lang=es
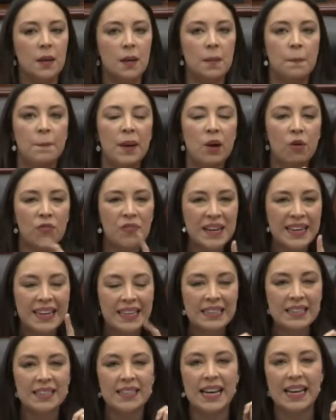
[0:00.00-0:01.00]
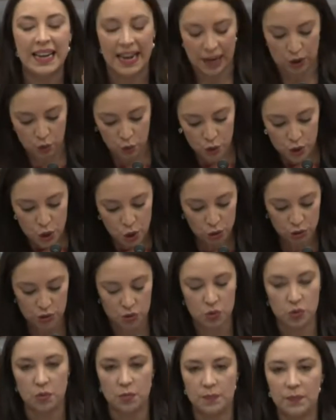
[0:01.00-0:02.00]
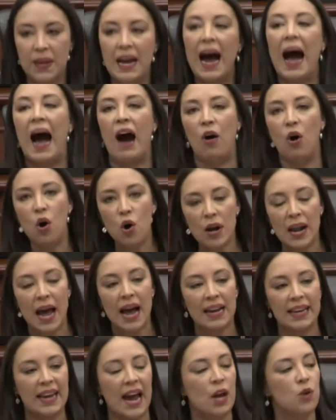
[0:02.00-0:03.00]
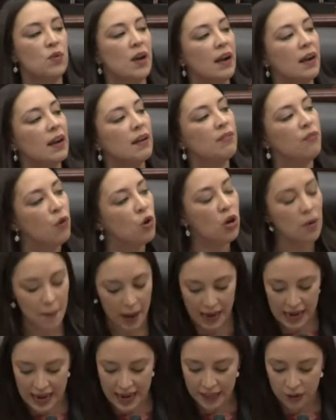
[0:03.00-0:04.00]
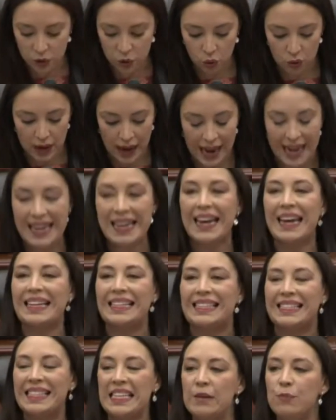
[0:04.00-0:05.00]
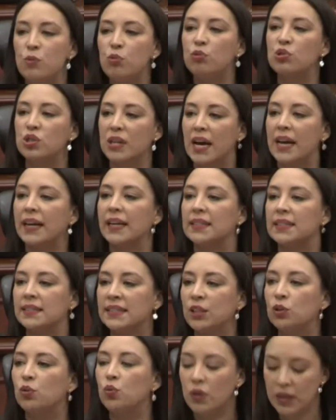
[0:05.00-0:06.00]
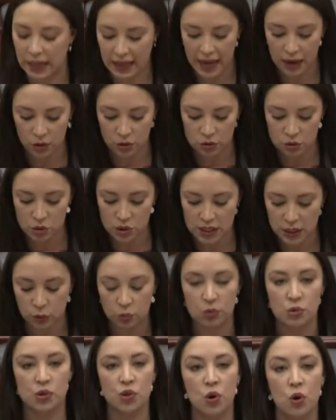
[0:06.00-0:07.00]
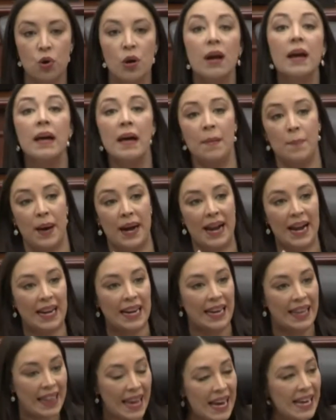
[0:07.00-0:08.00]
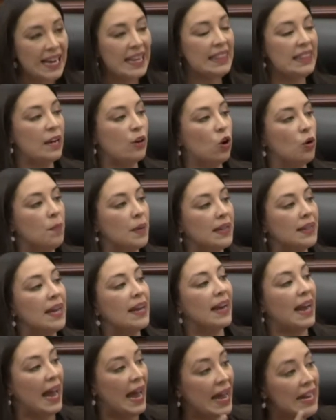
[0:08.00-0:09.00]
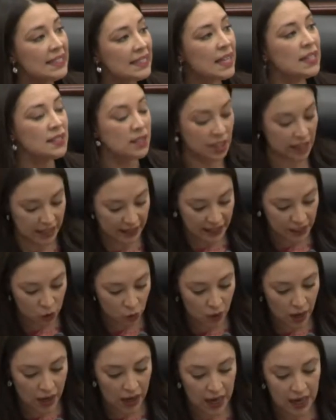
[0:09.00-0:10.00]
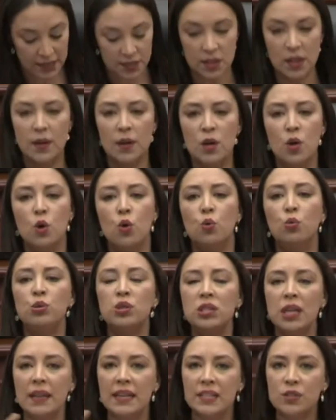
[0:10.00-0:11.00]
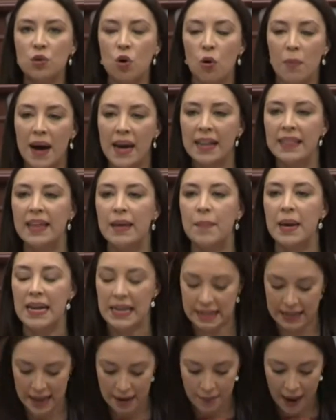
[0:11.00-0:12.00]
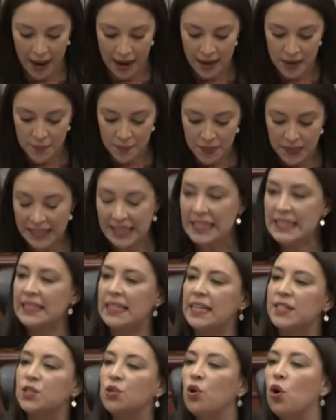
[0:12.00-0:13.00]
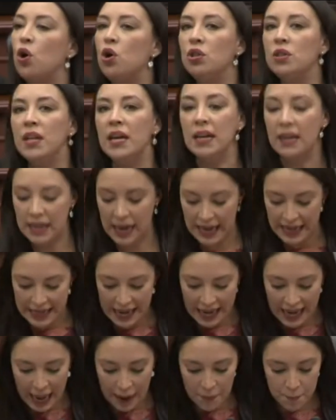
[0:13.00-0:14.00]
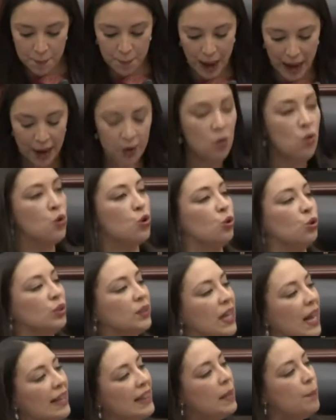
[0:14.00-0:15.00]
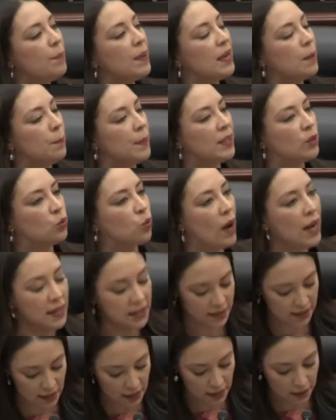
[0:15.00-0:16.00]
Pero fíjense qué curioso. Ahora que hay una reforma electoral que sí busca restituir la constitución para que dejen de cometer esas triquiñuelas, ustedes cobardemente van y se esconden en el amparo con tal de perpetuarse.